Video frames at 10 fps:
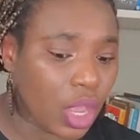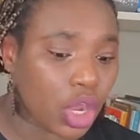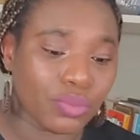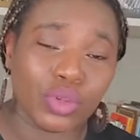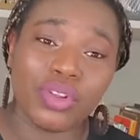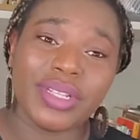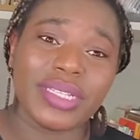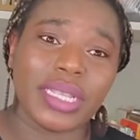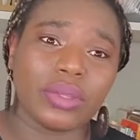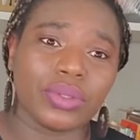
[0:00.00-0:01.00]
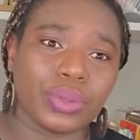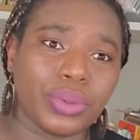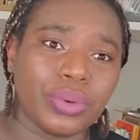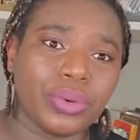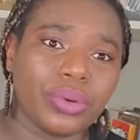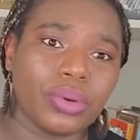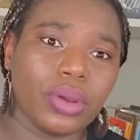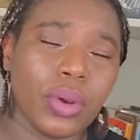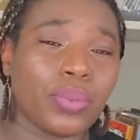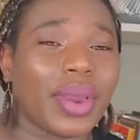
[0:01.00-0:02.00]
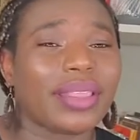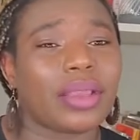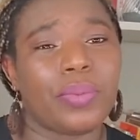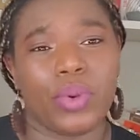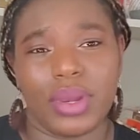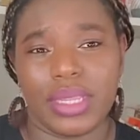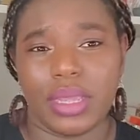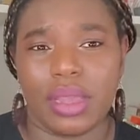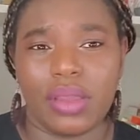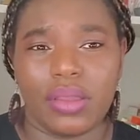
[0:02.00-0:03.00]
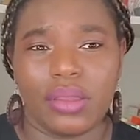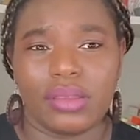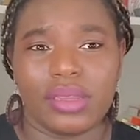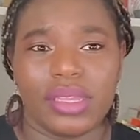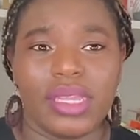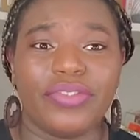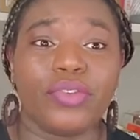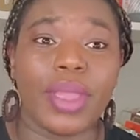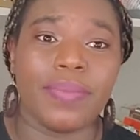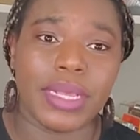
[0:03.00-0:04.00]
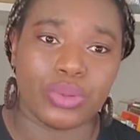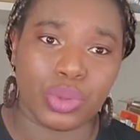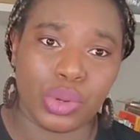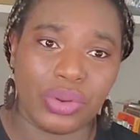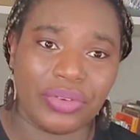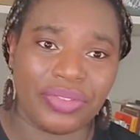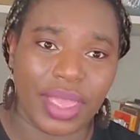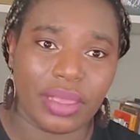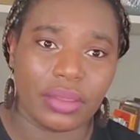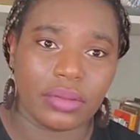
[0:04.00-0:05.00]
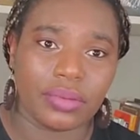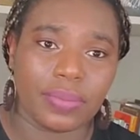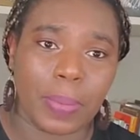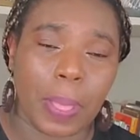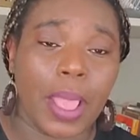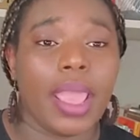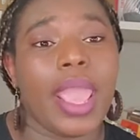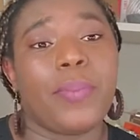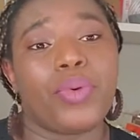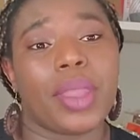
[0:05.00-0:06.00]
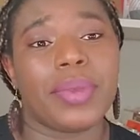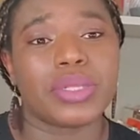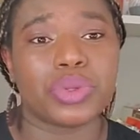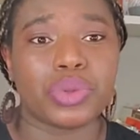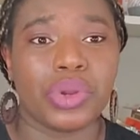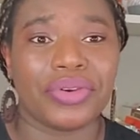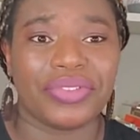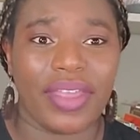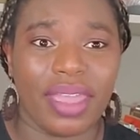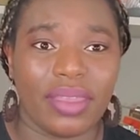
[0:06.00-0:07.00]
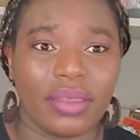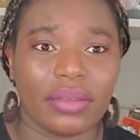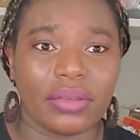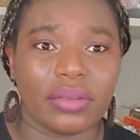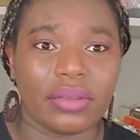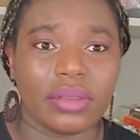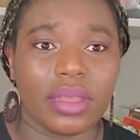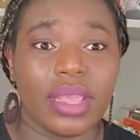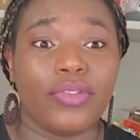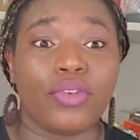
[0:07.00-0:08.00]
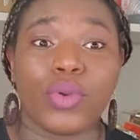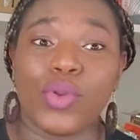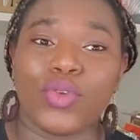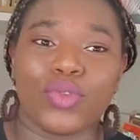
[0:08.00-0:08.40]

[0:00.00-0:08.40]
Comme je le disais tantôt, pour être un bon leader, il faut aimer ce que l'on fait. Et pour aimer ce que l'on fait, il faut que l'on